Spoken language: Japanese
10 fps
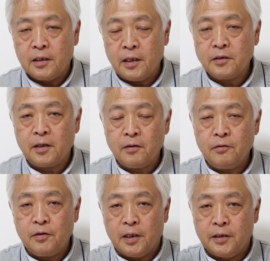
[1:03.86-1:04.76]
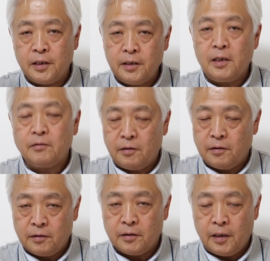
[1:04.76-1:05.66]
減産合意ができなくて
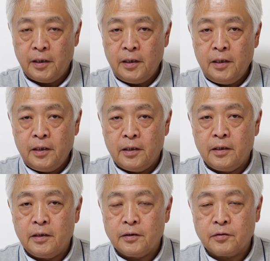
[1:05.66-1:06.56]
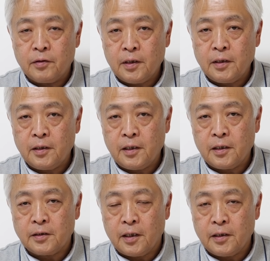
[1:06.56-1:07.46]
ですね、それが値
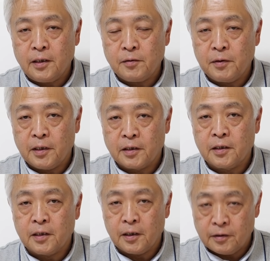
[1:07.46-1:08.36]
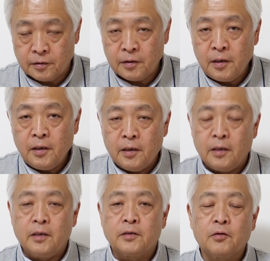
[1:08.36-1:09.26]
段が下がり始めたきっかけです。
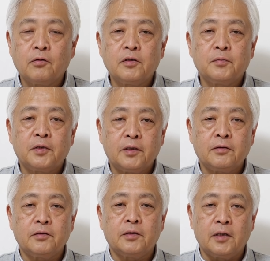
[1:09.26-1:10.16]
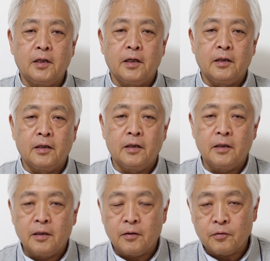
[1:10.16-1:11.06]
そこにプラスして、
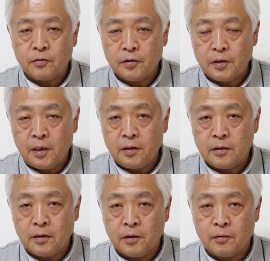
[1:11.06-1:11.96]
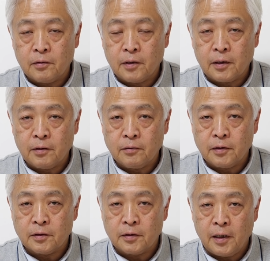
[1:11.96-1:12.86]
今年に入ってこれだけの
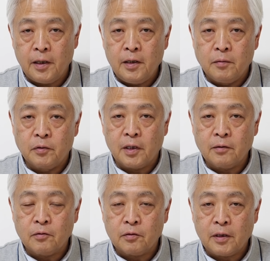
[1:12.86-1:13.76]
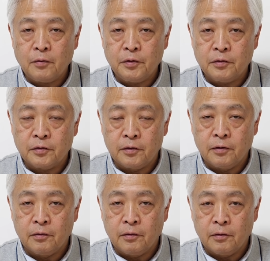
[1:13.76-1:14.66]
ですね、武漢コロナウイルス
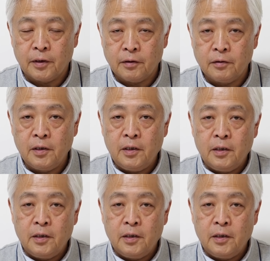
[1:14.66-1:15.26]
における